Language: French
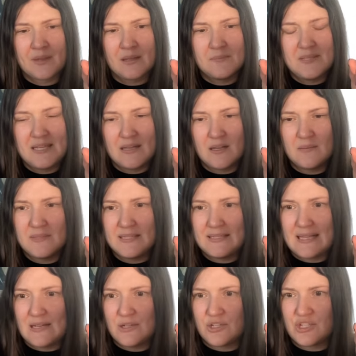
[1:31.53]
C'est comme si
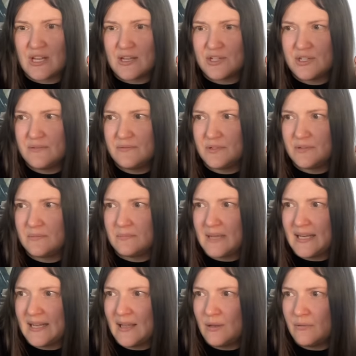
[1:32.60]
ça a changé votre
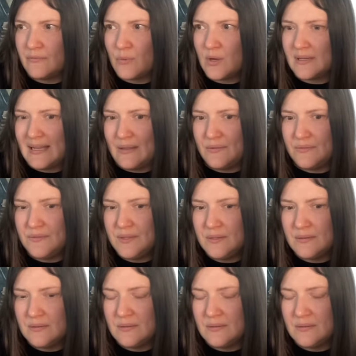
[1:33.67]
manière de voir la vie.